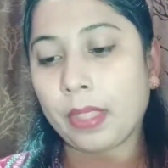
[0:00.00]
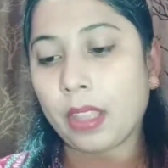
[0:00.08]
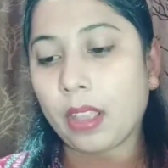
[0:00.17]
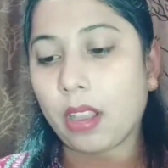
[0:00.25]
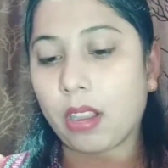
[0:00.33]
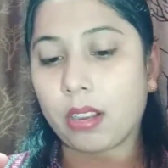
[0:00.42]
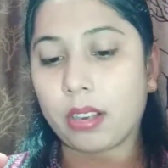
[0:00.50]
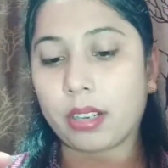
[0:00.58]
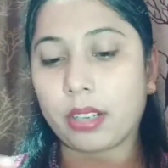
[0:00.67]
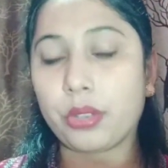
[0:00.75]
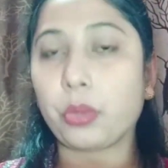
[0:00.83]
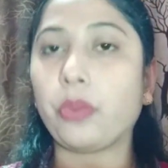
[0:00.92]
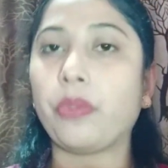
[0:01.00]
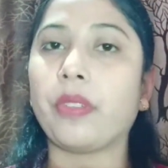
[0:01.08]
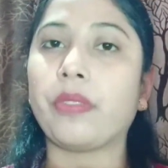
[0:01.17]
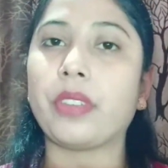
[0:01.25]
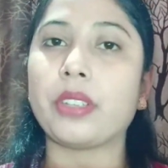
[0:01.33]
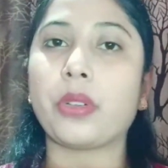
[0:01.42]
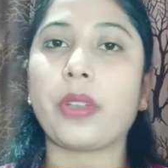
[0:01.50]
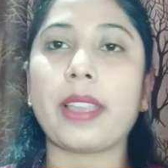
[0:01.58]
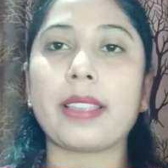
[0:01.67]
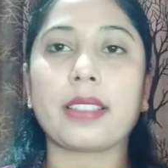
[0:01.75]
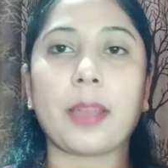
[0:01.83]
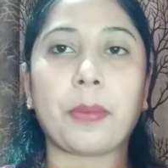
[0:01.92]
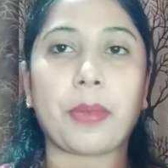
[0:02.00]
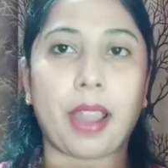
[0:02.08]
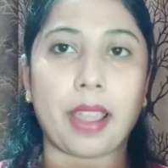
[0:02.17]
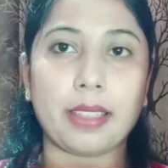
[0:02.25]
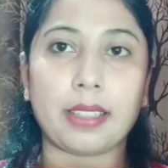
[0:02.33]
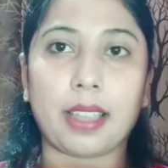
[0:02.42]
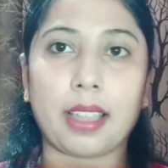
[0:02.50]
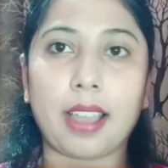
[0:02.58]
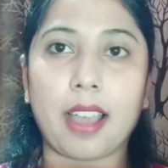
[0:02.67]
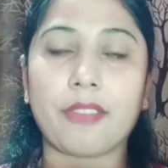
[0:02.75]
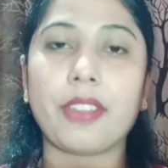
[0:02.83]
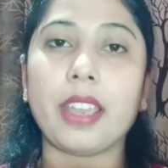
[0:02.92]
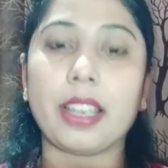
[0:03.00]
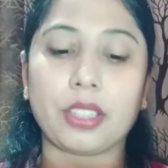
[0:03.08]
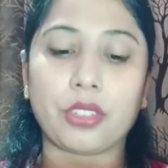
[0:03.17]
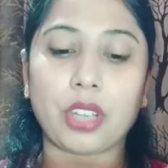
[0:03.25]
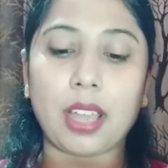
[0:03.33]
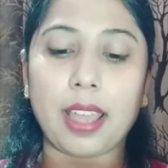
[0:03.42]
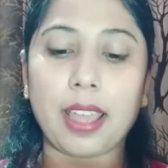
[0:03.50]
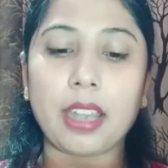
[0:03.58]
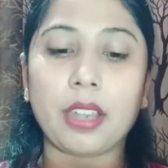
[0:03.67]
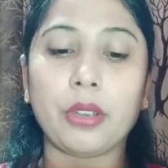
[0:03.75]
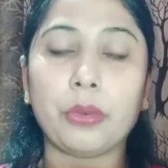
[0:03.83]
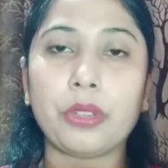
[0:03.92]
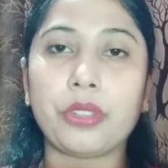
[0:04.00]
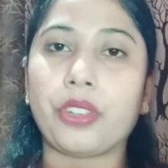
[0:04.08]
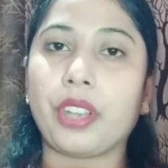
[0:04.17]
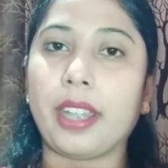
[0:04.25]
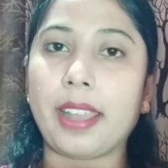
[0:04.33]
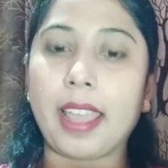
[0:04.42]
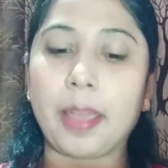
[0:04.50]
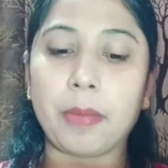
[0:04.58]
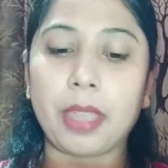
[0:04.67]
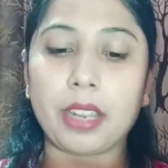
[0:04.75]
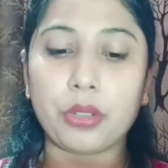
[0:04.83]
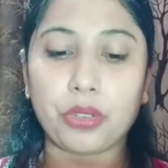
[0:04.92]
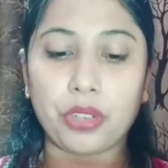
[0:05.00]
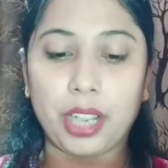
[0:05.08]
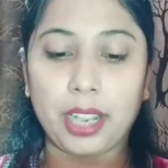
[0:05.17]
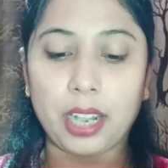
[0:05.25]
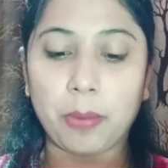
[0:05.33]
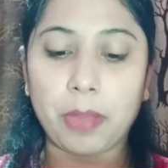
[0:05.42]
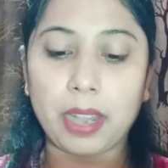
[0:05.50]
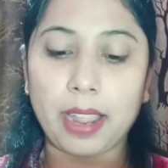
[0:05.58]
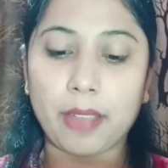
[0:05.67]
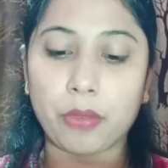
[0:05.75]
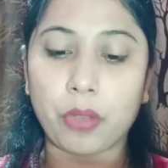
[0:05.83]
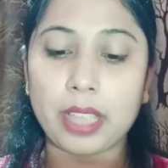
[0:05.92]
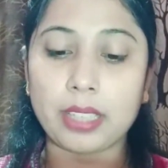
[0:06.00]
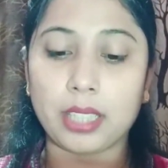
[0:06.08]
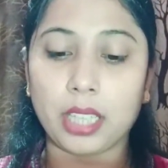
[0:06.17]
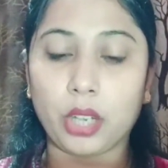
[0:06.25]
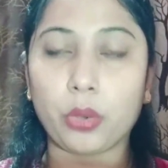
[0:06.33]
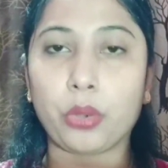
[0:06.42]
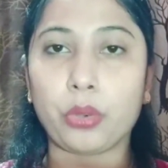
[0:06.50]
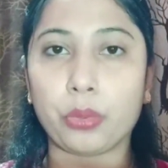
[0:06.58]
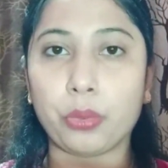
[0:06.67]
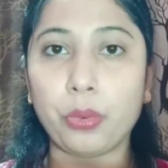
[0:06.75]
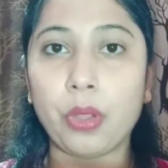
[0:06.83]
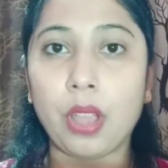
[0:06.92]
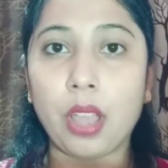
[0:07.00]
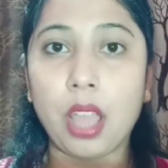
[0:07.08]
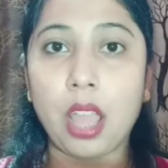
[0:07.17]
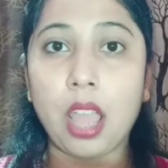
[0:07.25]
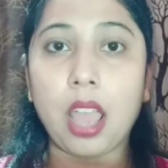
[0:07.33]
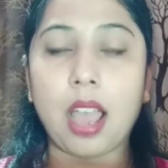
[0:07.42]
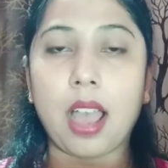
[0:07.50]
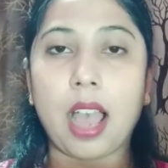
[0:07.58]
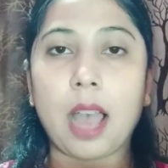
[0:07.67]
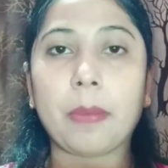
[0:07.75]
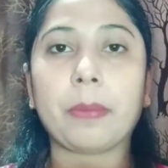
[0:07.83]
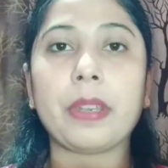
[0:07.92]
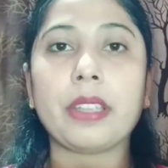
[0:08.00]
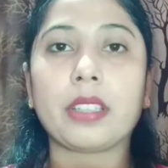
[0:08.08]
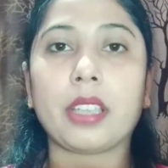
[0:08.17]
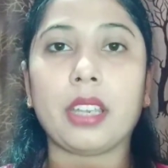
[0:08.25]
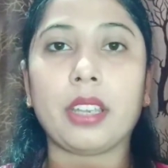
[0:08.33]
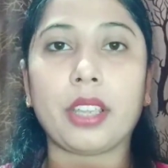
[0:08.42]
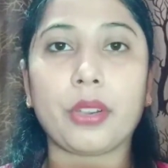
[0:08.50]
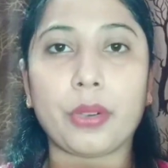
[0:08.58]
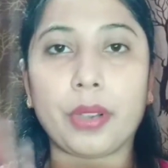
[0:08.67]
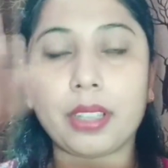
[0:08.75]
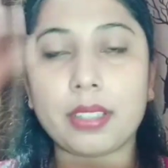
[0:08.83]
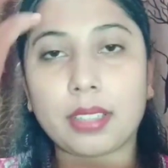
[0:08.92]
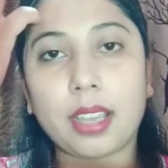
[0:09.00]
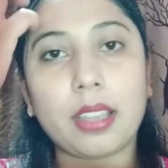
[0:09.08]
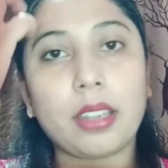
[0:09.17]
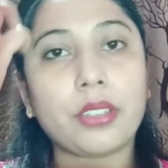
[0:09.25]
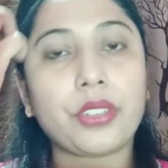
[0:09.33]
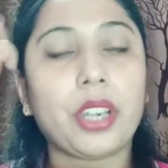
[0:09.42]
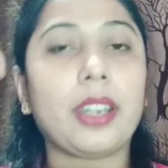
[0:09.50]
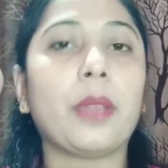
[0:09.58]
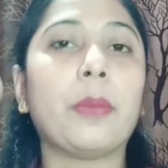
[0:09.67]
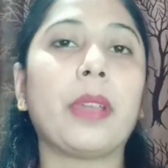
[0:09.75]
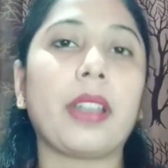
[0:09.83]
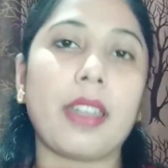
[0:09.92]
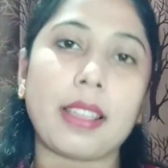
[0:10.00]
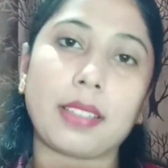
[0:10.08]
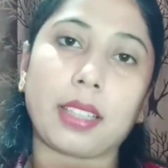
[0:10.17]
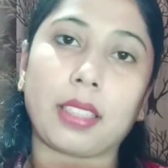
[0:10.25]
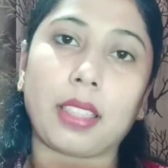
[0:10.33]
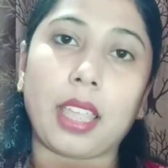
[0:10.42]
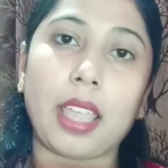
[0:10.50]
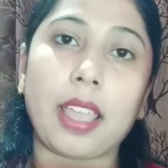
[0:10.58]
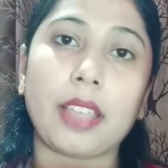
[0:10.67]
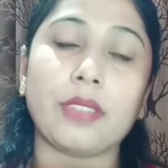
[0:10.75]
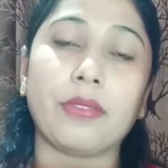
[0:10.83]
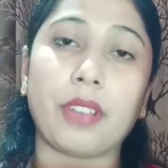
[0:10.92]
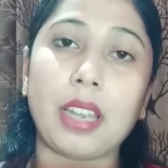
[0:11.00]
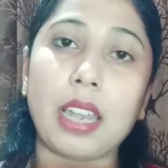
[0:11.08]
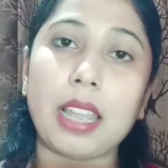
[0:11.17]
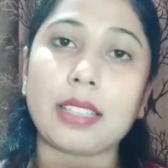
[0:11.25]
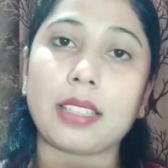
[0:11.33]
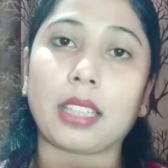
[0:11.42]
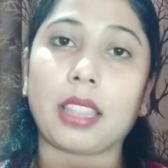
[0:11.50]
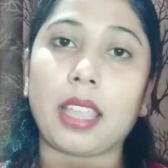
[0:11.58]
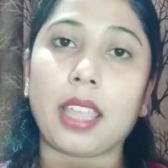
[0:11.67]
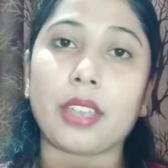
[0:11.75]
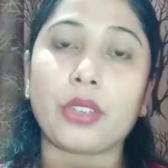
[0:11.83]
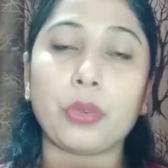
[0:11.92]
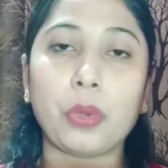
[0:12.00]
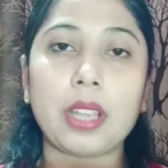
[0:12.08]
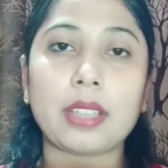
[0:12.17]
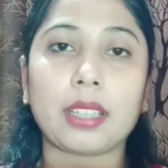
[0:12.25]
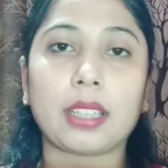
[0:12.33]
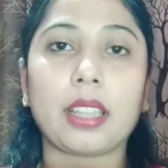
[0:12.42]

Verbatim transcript: और 250 जो है इसका प्राइस है काफ़ी अच्छा है न्यूड शेड है मेरी जो शेड नंबर है वो है ज़ीरो टू आप अपनी स्किन के अकॉर्डिंग इसका शेड नंबर ले सकते हैं वन ले सकते हैं टू ले सकते हैं